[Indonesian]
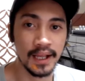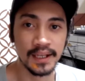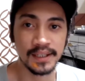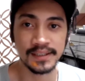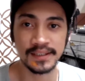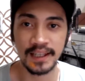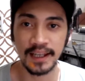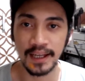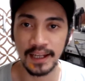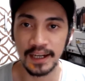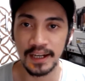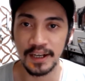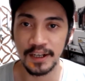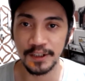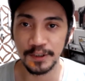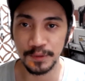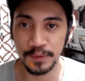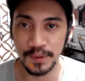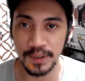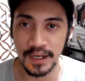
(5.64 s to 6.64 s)

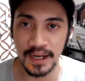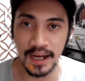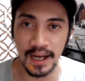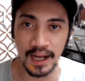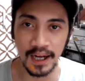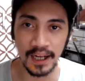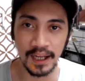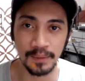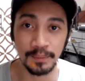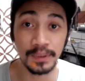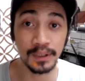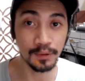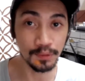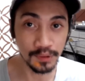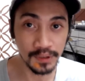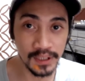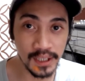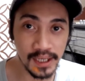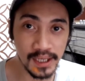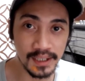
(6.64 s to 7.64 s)
sekarang gue akan
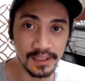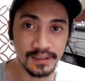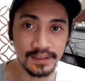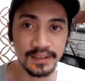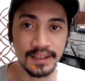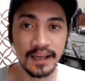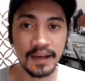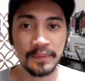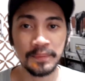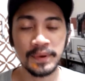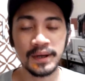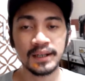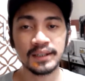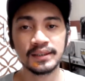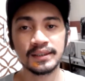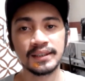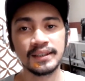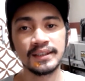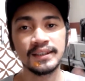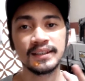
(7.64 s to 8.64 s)
mengundi
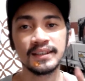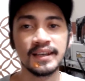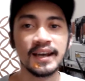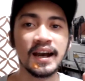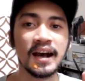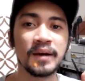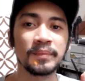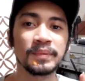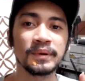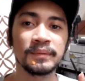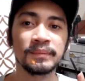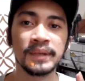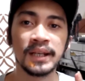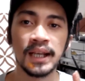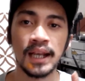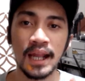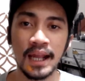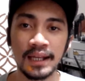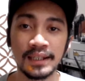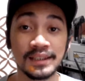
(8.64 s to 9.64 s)
siapa tiga
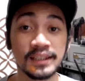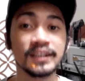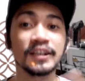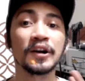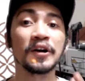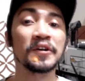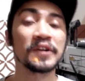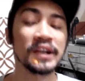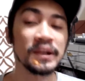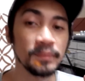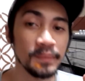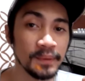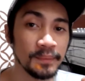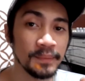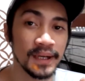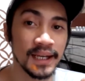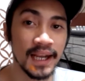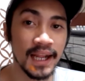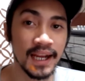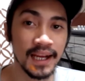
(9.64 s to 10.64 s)
pemenang, tiga orang
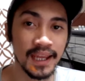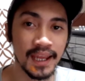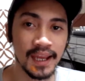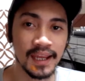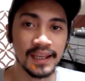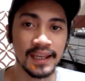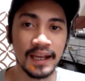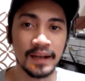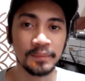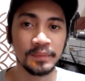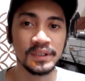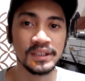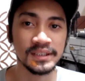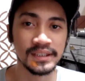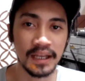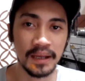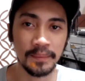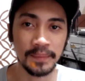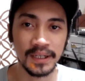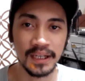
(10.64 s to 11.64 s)
pemenang ya yang
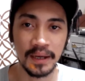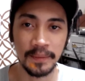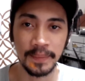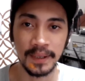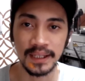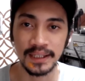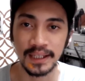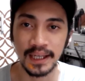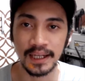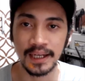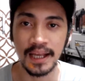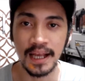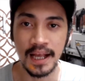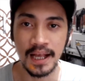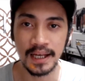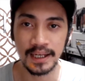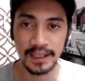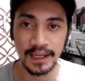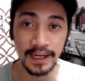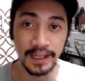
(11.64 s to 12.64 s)
bisa mendapatkan
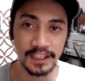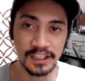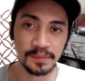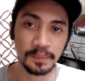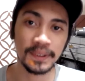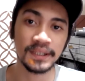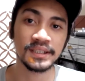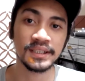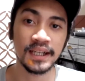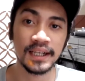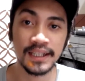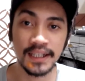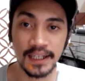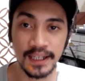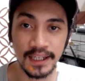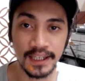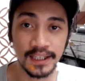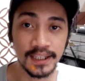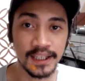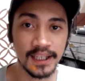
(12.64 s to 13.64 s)
raket spesial
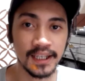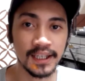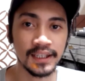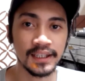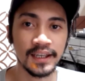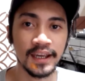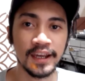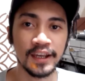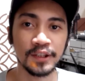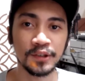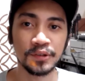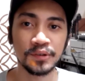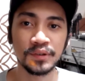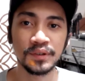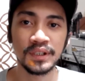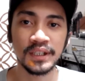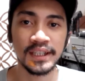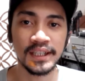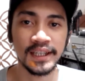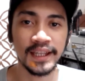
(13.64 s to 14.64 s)
dari Lining yaitu
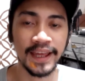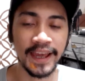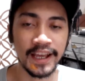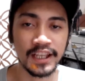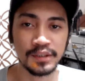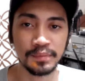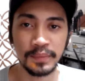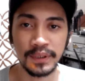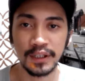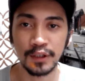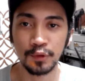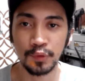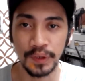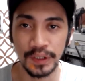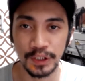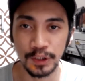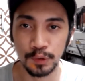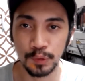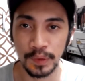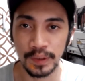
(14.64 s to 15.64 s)
Lining XP
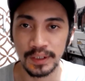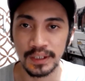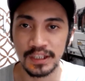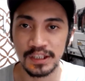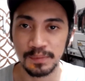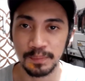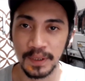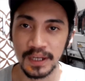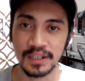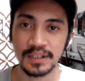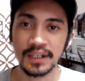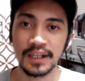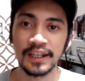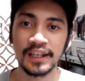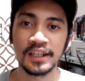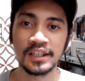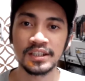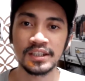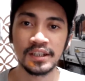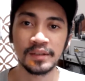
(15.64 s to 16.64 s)
2020 Special
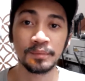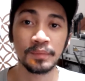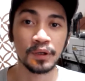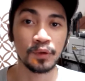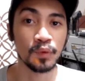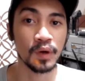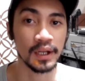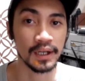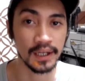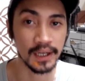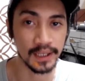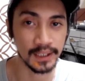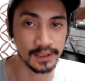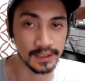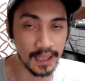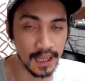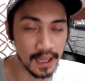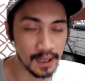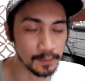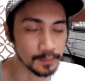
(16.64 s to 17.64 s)
Edition berwarna
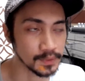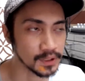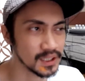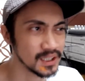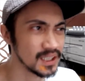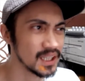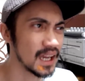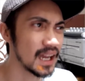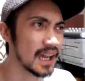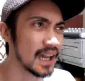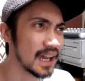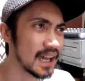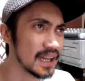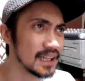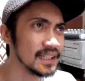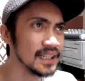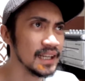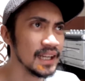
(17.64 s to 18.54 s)
hitam. Jadi ya,